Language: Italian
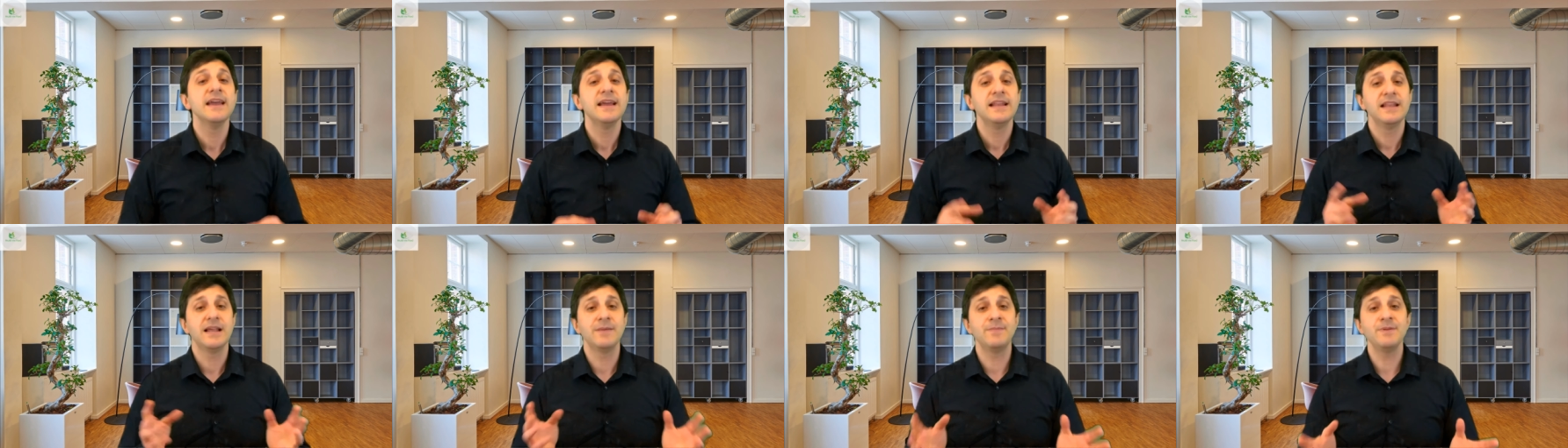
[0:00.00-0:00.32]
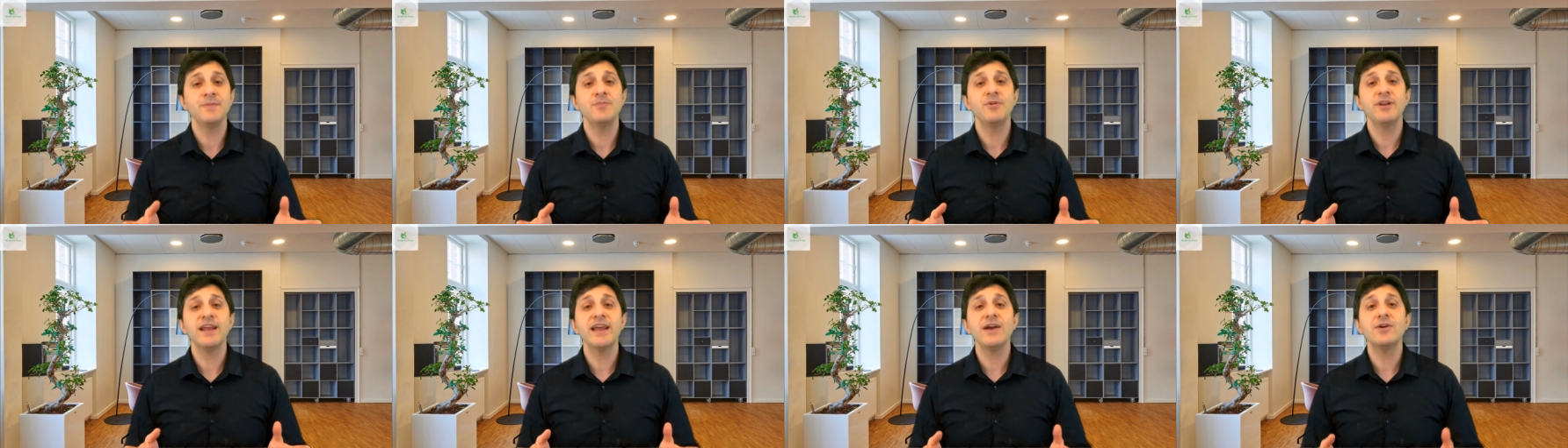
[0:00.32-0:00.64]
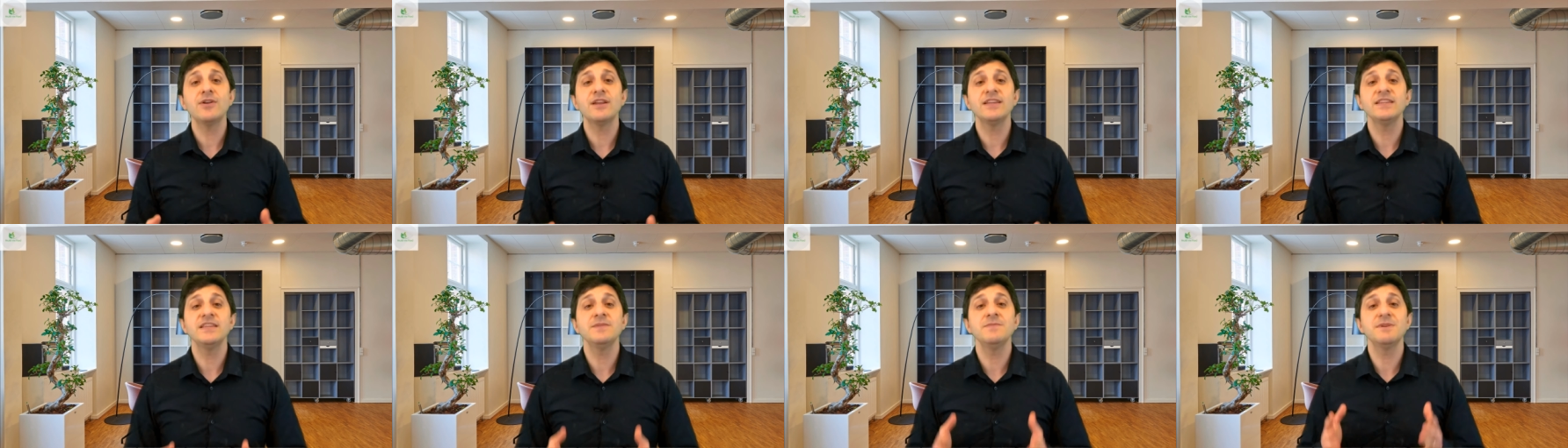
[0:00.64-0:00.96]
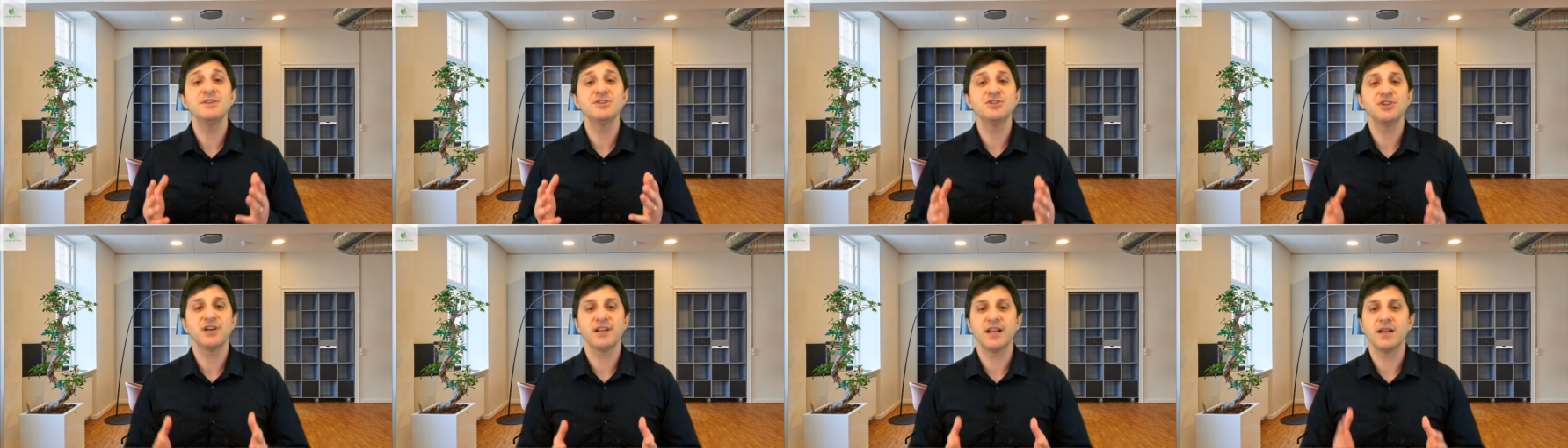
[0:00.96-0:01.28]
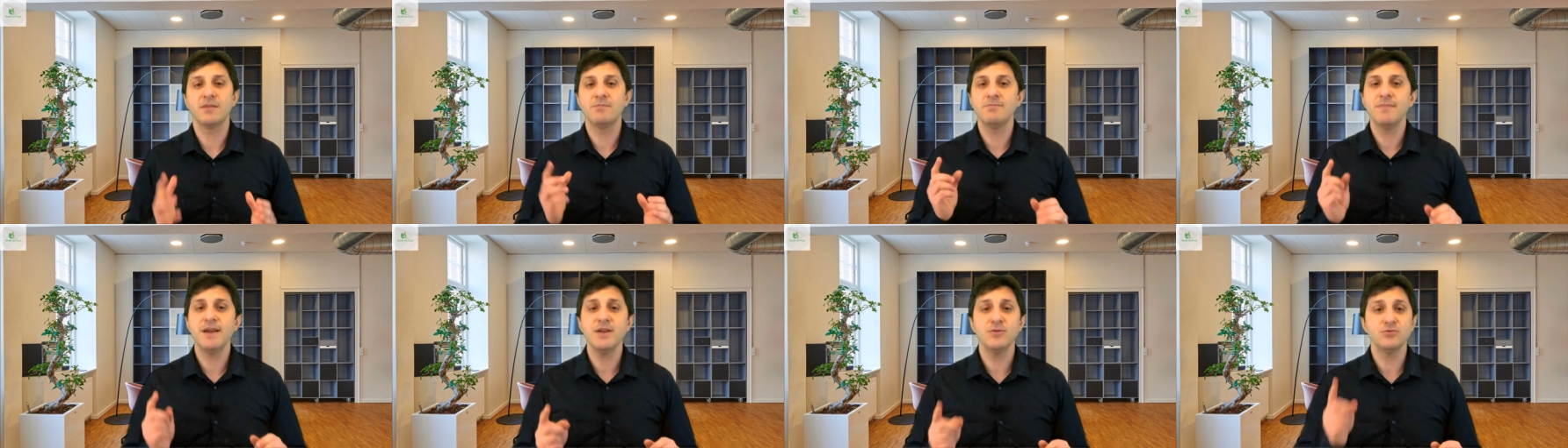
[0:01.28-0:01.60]
La prima regola è di mangiare
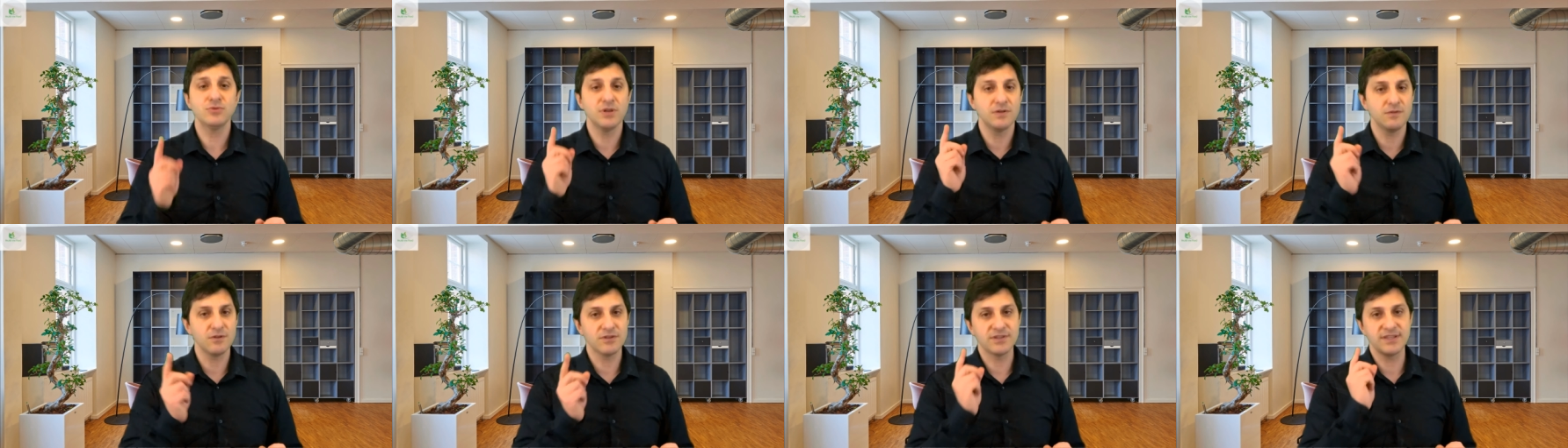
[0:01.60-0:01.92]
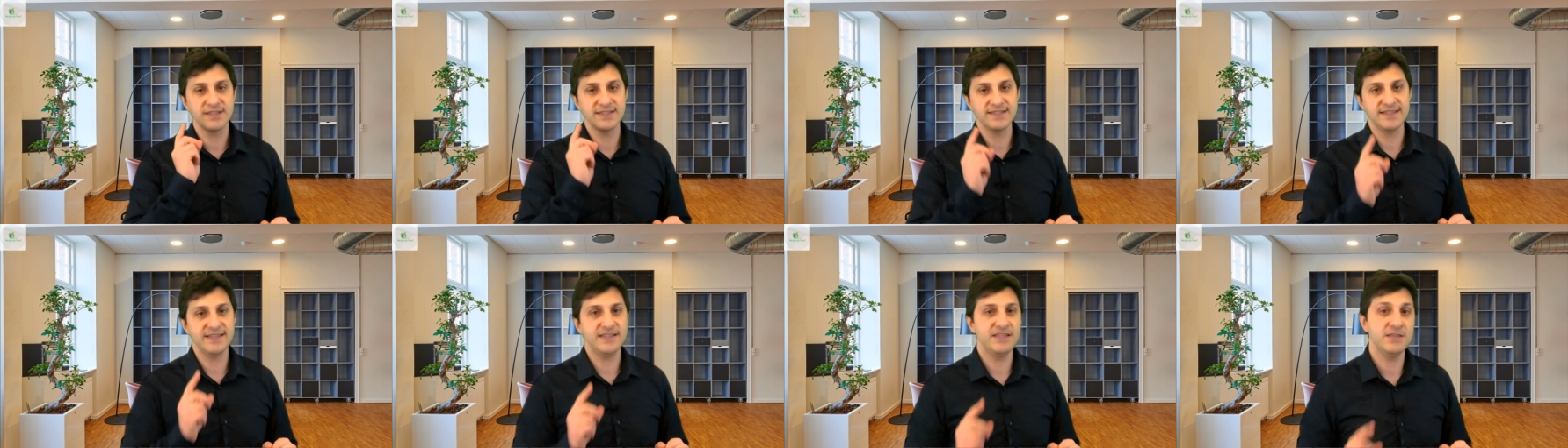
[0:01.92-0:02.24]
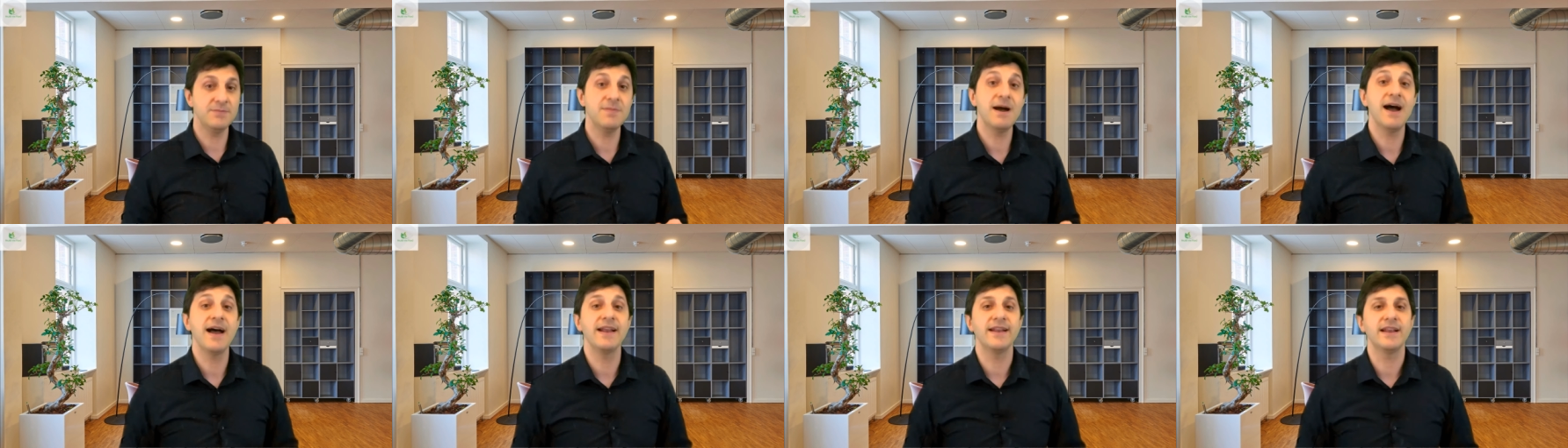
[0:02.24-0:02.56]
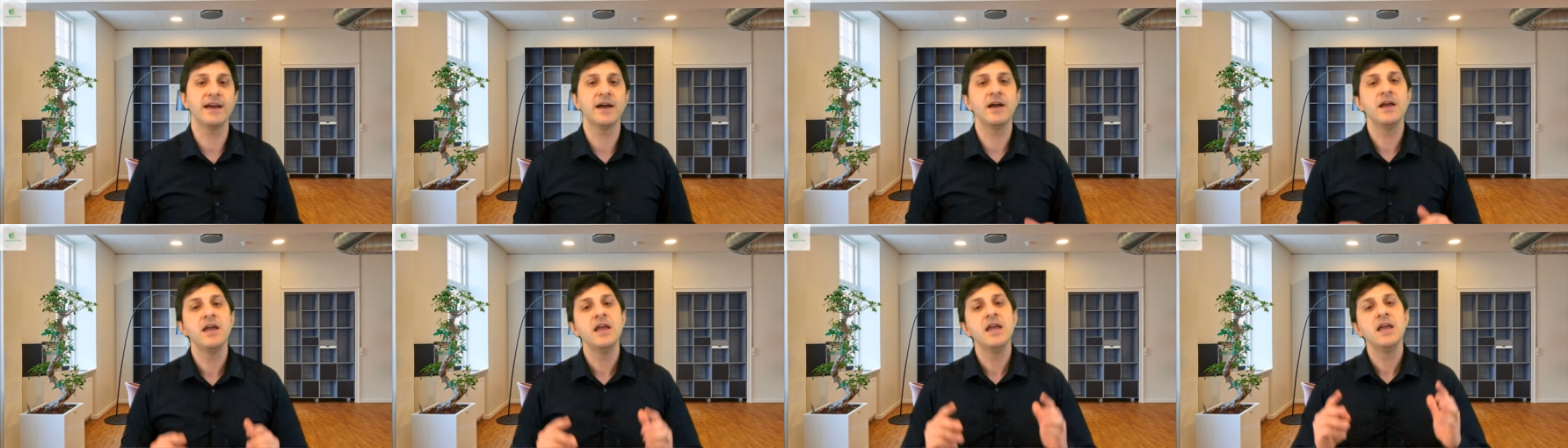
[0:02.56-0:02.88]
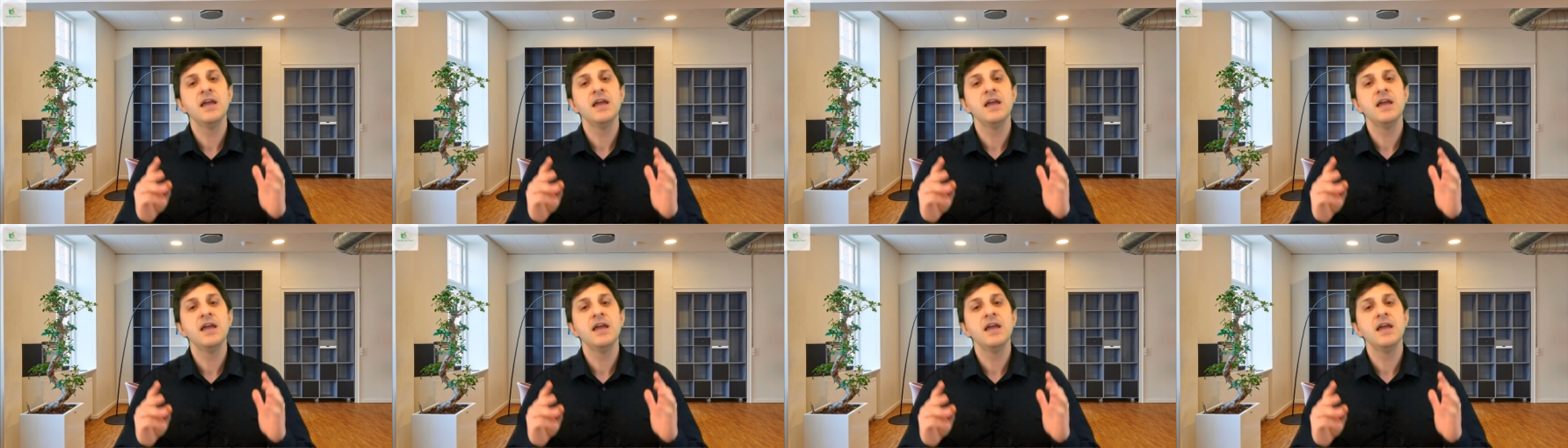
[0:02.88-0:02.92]
almeno una volta a settimana,